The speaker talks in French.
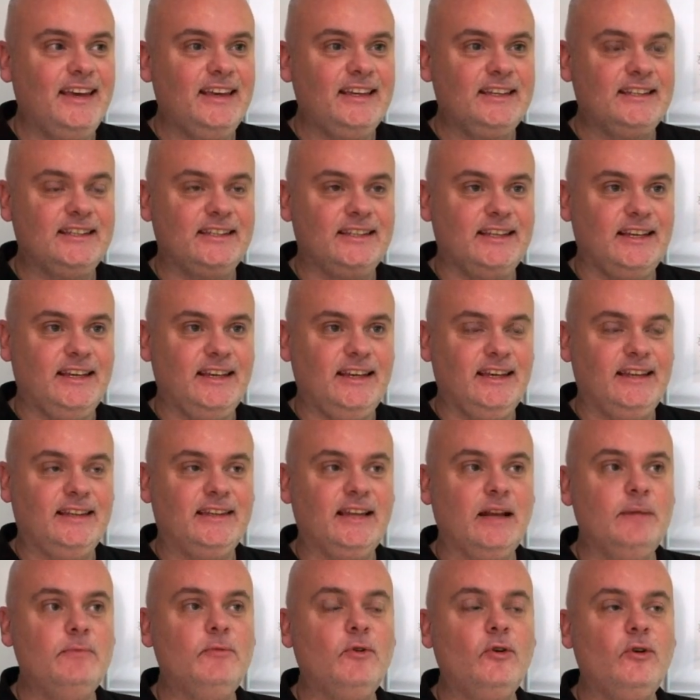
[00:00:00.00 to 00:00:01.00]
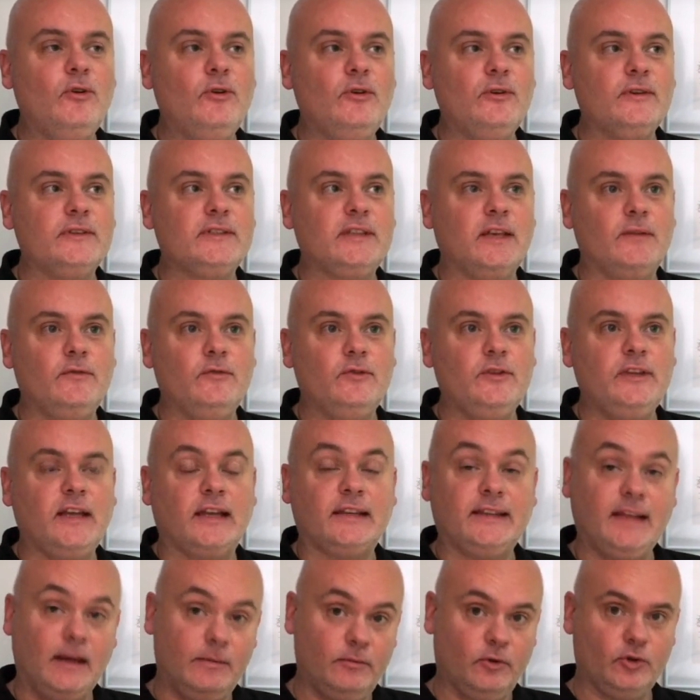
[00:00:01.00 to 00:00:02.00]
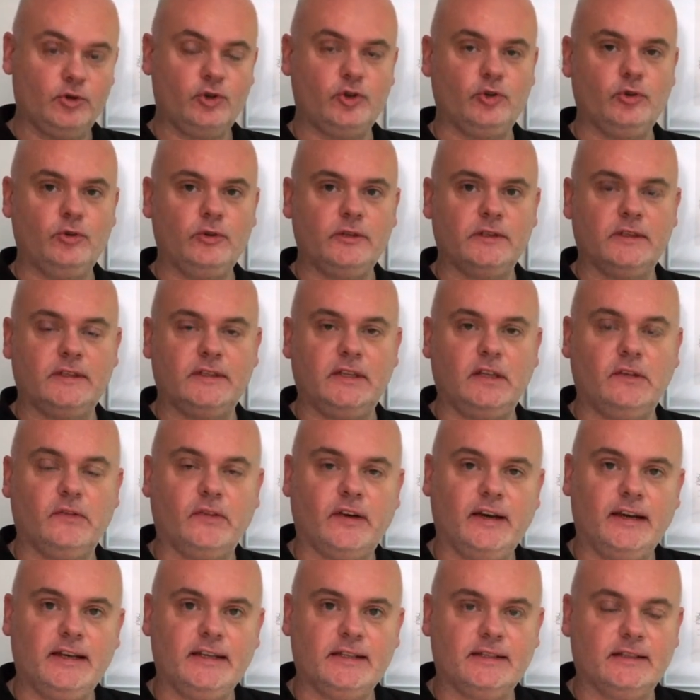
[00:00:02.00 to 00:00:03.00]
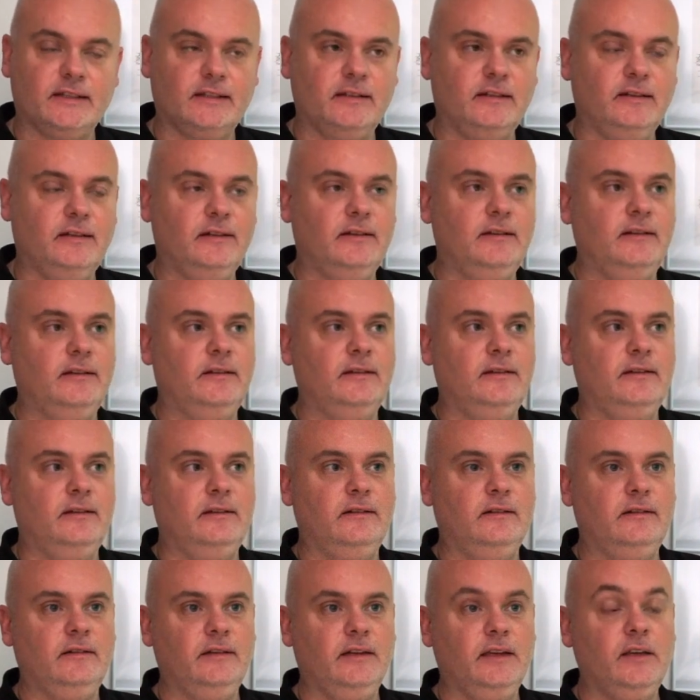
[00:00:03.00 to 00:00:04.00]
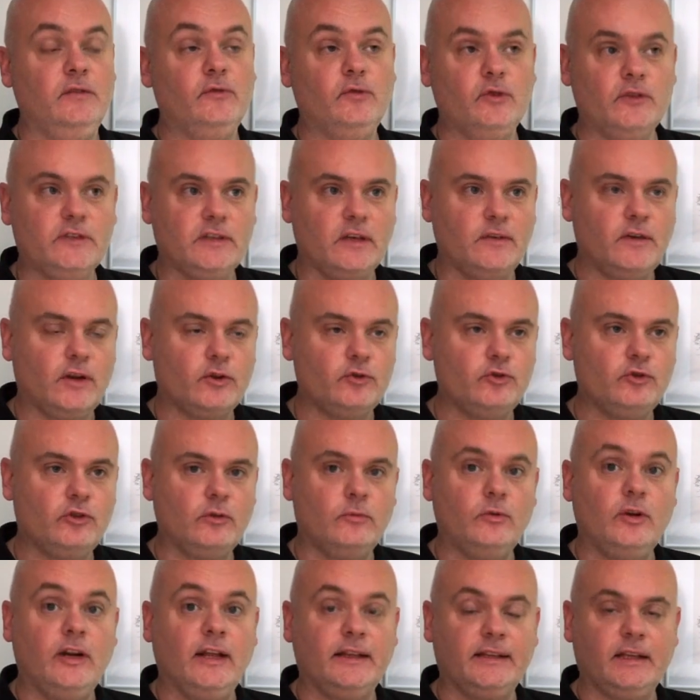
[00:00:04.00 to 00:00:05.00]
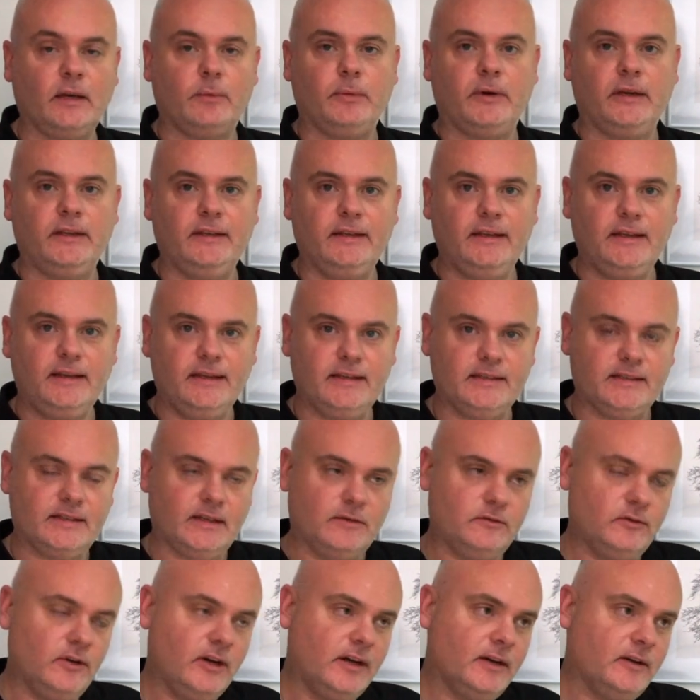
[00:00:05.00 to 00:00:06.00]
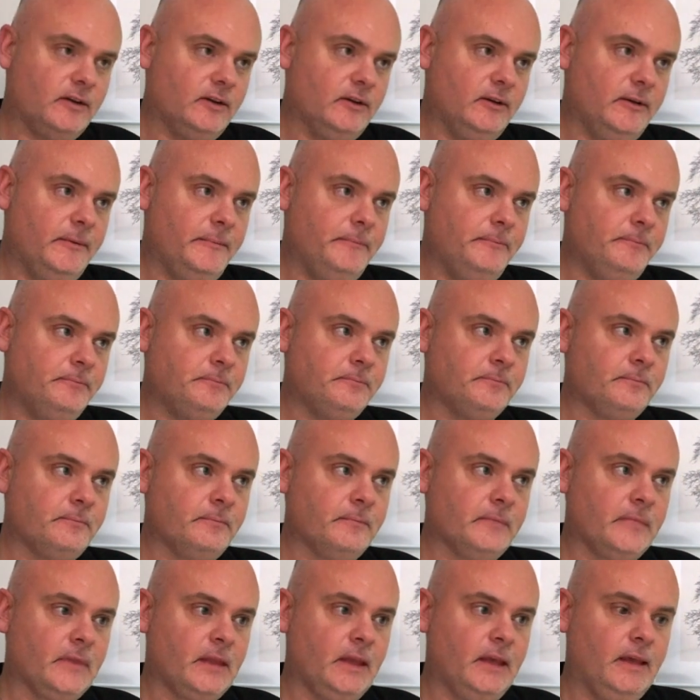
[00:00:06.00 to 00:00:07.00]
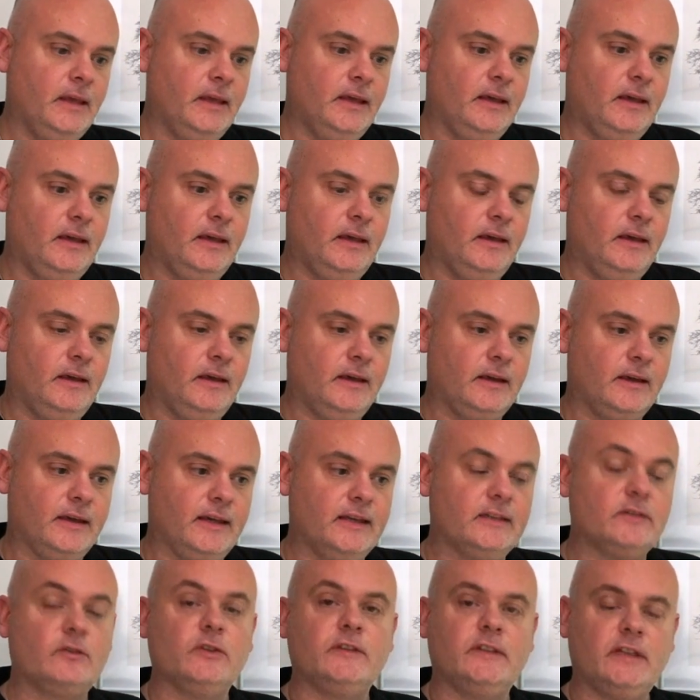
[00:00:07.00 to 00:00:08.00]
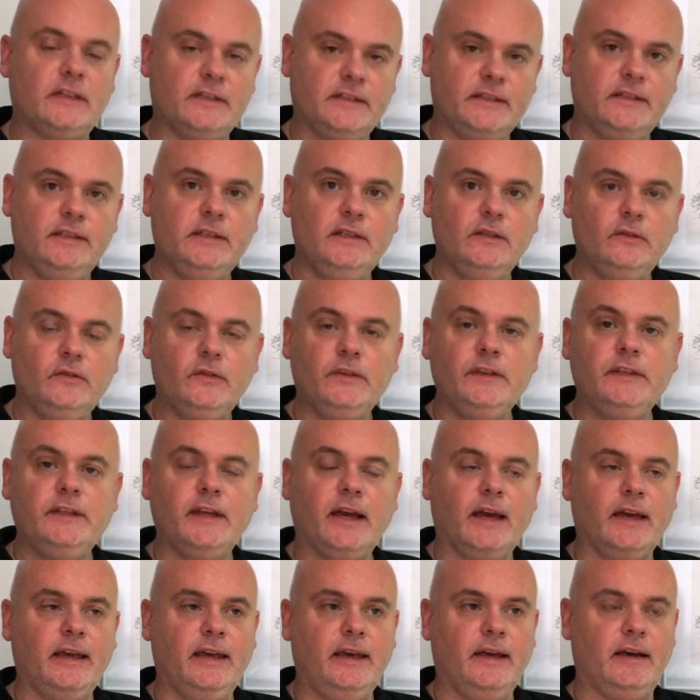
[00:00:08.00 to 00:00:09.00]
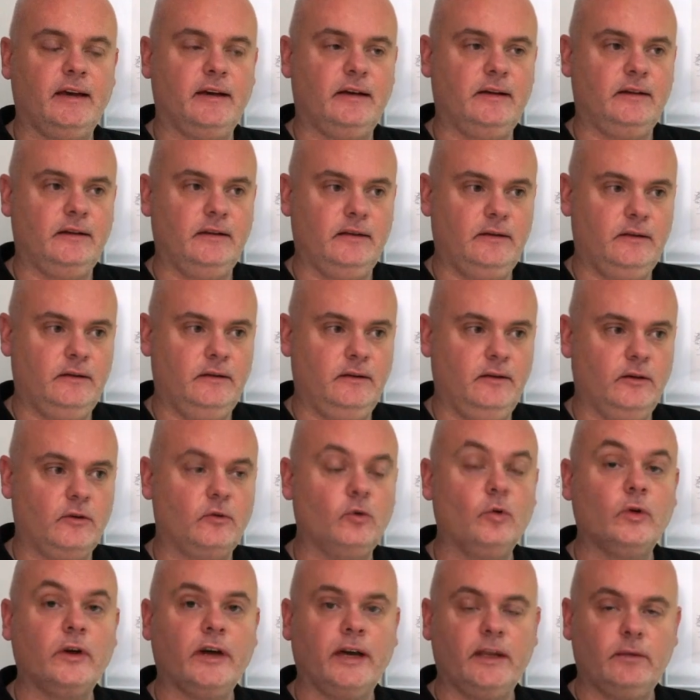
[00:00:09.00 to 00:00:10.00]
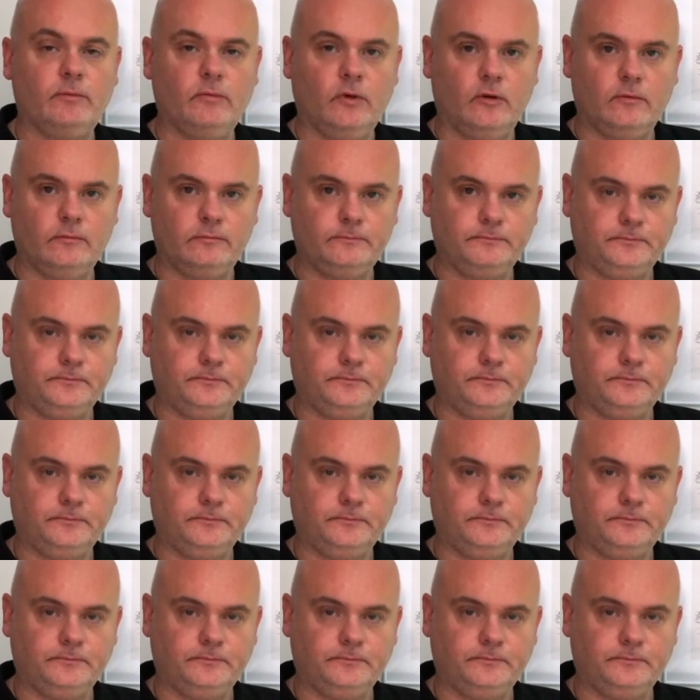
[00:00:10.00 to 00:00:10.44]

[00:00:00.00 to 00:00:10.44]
C'est tellement, ça veut dire tellement de choses cette phrase. Euh, il faut savoir justement l'interpréter et savoir euh, qu'est-ce que ça signifie derrière euh, concrètement.